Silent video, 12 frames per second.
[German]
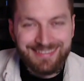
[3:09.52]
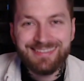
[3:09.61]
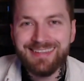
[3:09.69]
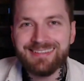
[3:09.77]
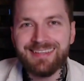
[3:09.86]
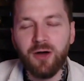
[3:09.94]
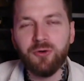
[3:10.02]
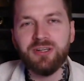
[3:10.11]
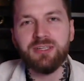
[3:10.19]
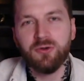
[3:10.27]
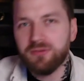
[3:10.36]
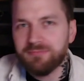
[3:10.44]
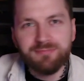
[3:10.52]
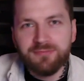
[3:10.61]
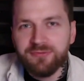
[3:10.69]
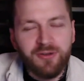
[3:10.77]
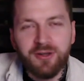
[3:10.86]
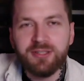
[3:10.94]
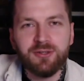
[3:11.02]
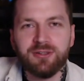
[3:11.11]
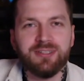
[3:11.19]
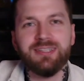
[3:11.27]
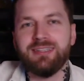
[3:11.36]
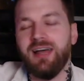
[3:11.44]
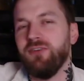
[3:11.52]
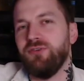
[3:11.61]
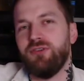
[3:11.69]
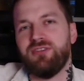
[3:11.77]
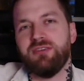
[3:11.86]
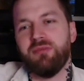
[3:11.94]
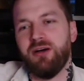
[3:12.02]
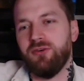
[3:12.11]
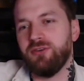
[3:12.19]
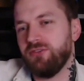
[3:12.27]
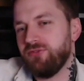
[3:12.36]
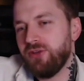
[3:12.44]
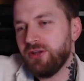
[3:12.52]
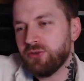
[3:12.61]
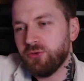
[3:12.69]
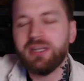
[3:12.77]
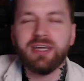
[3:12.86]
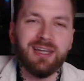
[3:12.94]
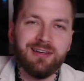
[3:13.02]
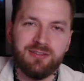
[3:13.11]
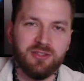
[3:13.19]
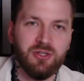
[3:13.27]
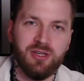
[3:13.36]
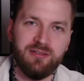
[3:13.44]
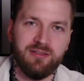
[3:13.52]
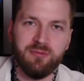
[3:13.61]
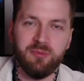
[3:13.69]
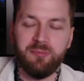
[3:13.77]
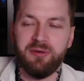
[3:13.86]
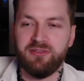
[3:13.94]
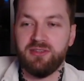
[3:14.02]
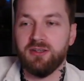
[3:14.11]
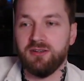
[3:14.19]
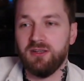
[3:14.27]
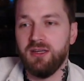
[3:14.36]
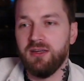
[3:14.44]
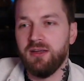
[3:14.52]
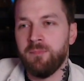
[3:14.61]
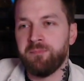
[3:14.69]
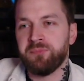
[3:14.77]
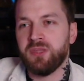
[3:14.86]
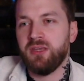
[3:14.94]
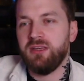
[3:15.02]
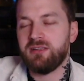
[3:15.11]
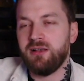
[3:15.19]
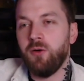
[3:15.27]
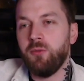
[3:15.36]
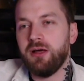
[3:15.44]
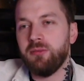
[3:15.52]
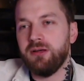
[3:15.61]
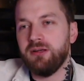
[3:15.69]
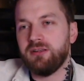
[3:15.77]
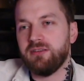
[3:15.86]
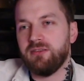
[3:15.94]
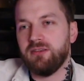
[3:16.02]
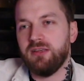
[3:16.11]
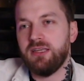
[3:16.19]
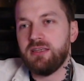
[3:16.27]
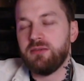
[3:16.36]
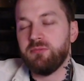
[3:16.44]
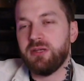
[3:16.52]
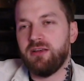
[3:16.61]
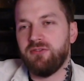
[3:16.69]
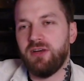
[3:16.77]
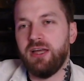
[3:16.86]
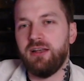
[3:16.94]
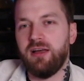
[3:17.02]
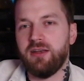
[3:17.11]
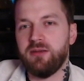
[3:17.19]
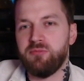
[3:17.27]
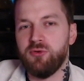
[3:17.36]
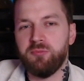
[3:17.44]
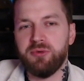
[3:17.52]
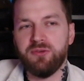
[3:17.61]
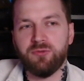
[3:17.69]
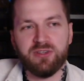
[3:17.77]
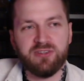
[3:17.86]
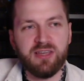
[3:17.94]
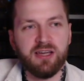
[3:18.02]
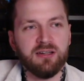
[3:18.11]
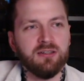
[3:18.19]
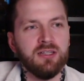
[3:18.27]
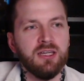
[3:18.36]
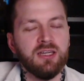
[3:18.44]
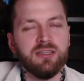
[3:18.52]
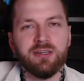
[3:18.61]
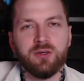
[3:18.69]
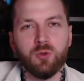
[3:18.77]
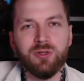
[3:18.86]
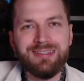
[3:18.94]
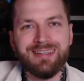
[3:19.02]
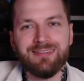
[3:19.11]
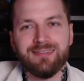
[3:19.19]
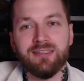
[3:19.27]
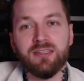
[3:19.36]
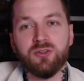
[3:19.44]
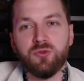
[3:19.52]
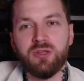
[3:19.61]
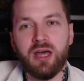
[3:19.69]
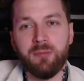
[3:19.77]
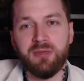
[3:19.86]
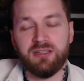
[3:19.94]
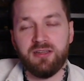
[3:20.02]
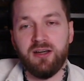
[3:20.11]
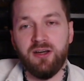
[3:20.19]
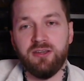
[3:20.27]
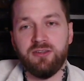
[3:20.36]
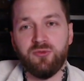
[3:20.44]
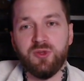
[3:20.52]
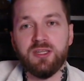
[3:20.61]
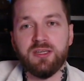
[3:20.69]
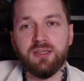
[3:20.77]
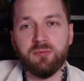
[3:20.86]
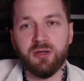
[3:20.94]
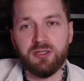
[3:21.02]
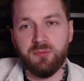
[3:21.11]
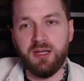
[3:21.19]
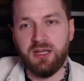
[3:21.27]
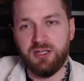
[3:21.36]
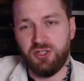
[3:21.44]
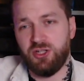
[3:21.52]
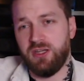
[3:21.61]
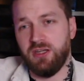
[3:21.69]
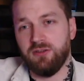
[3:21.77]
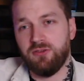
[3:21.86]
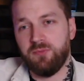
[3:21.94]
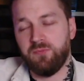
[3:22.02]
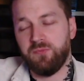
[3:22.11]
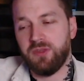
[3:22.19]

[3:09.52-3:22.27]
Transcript: Das ist jetzt ja auch nicht völlig nicht nachvollziehbar und völlig unrealistisch, dass das mal passiert. Ich glaube aber, dass ich mittlerweile an dem Punkt bin, wo ich sage, die grundsätzliche Dynamik daran, die finde ich manchmal anstrengend.